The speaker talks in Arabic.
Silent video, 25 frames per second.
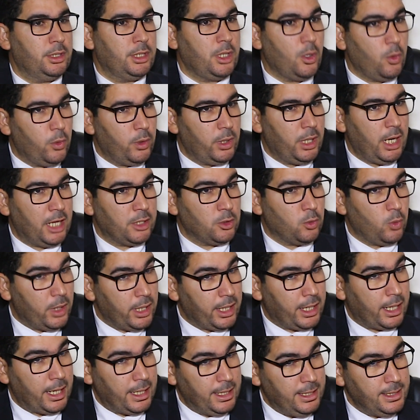الدور
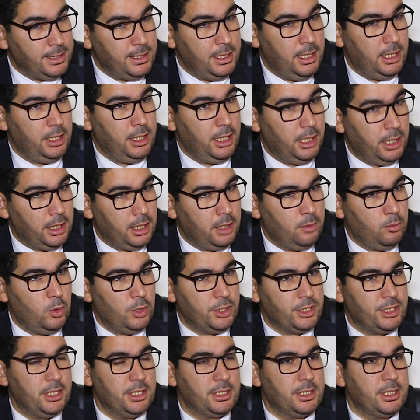الادوار الرئيسيه ديال هذه
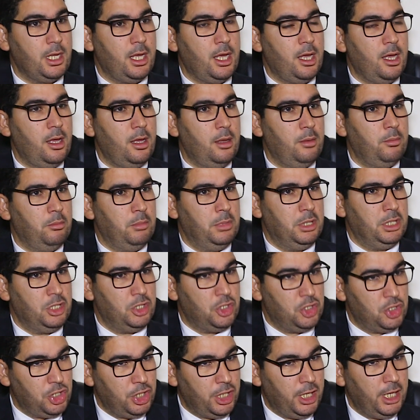المؤسسه
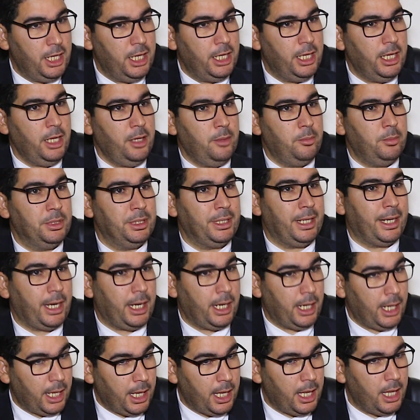من التشريع
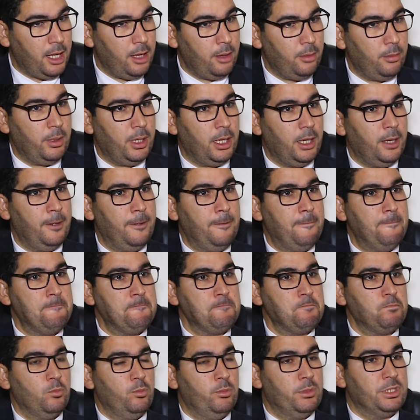من الرقابه
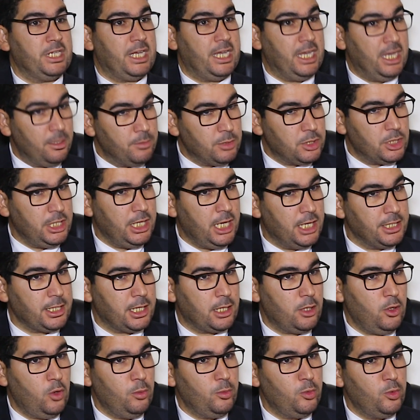من تقييم
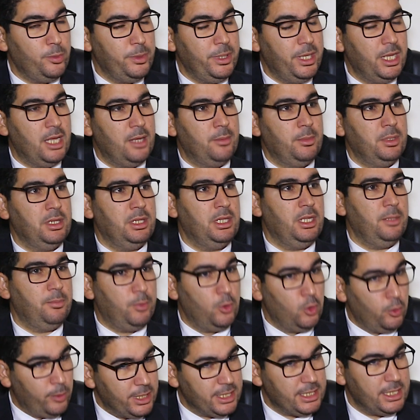السياسات العموميه من
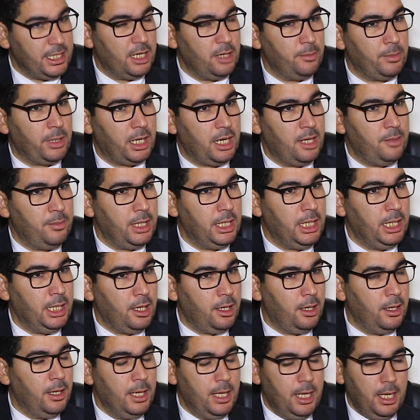الدبلوماسيه
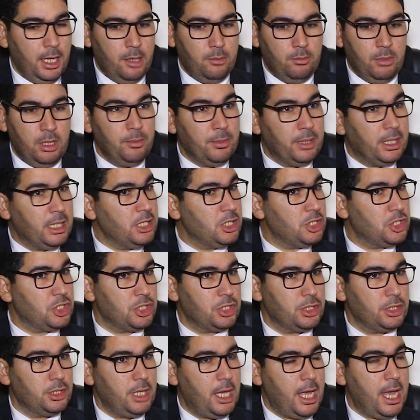البرلمانيه ما
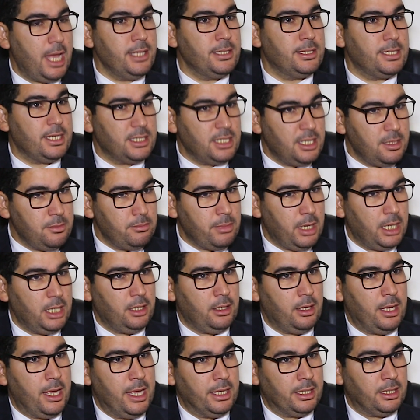يمكنش ان
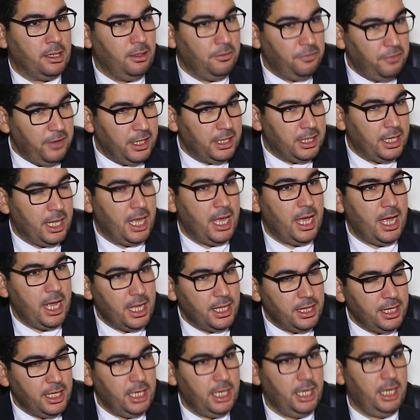تتم تنفيذ
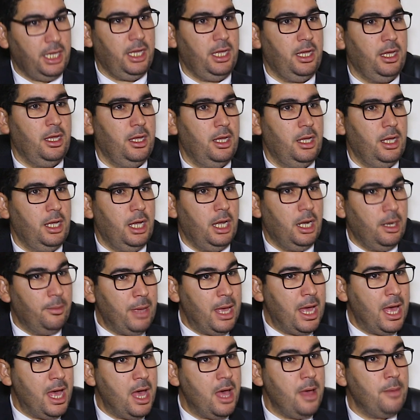هذه
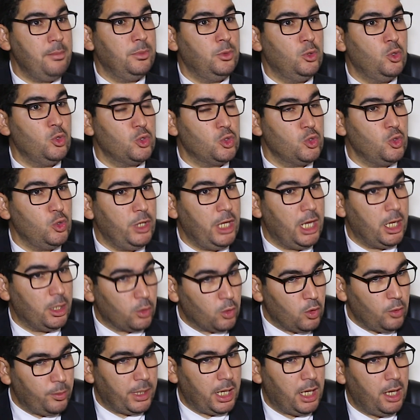المهام
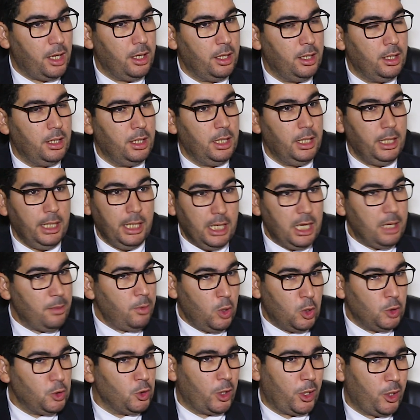الدستوريه الكبرى
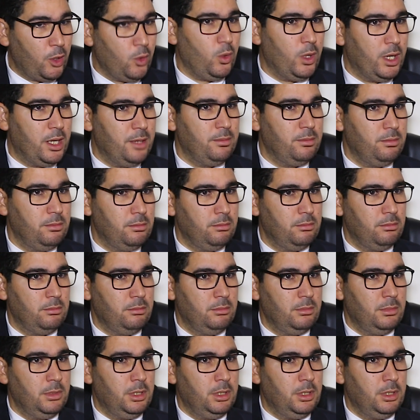حضور النواب